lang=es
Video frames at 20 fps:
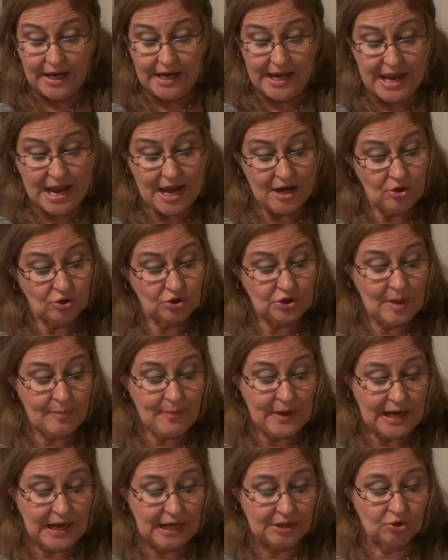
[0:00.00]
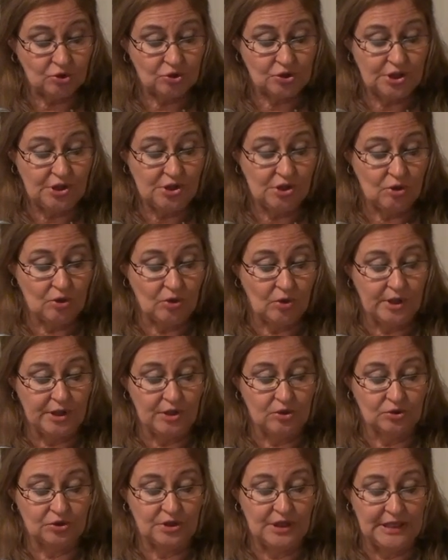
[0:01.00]
y en los aparatos
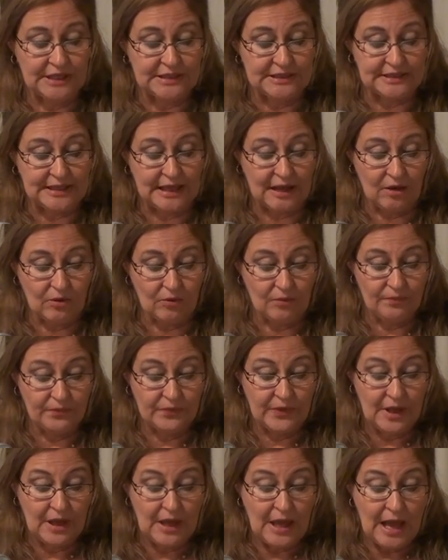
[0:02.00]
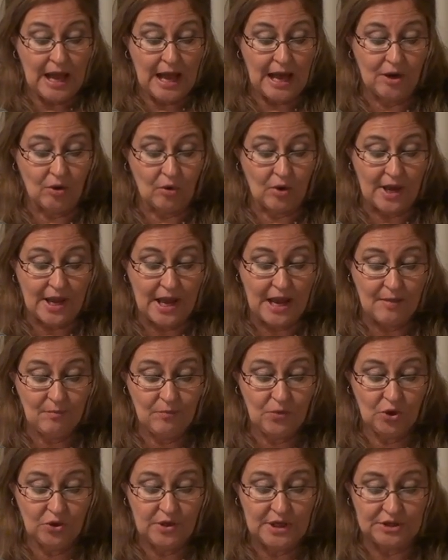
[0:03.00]
ideológicos del Estado. A los
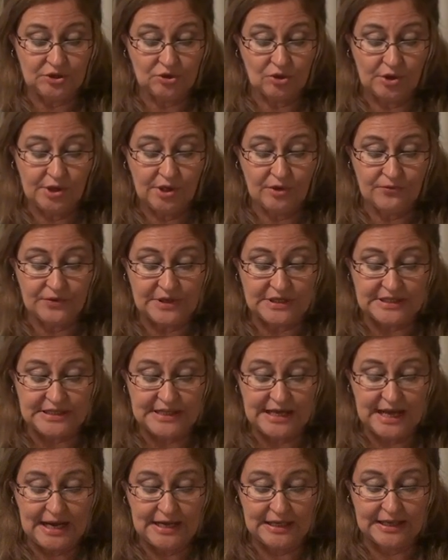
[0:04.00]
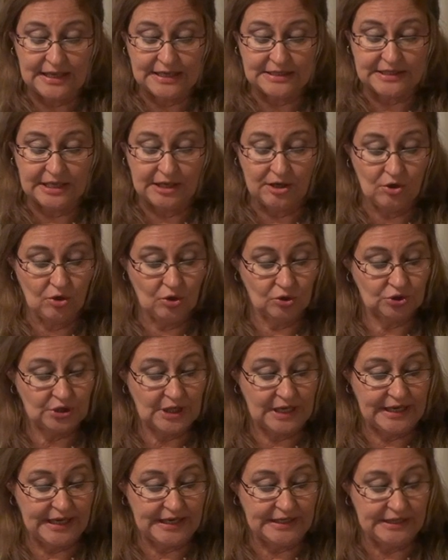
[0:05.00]
ejemplos de historia oficial que se
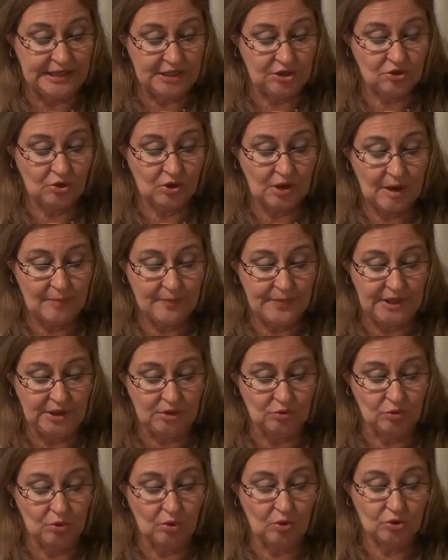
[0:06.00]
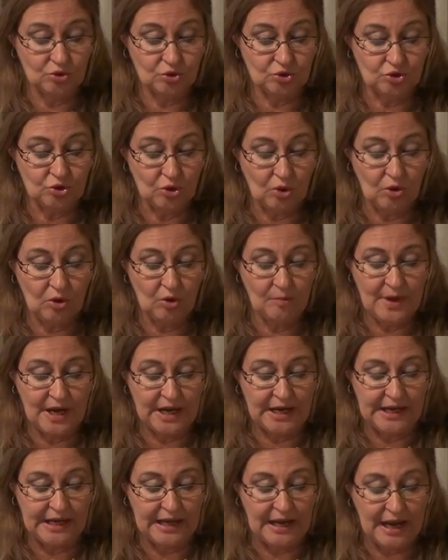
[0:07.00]
glosan en dicho capítulo, solo
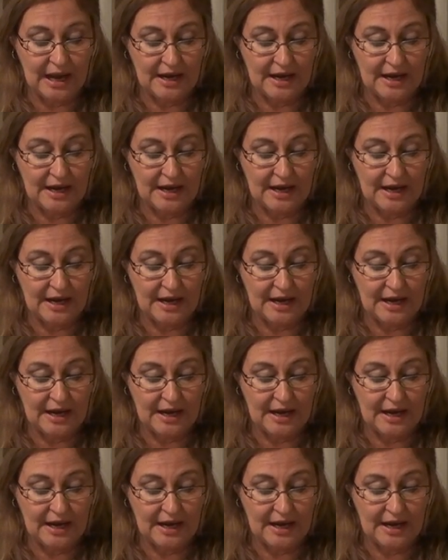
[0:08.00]
me,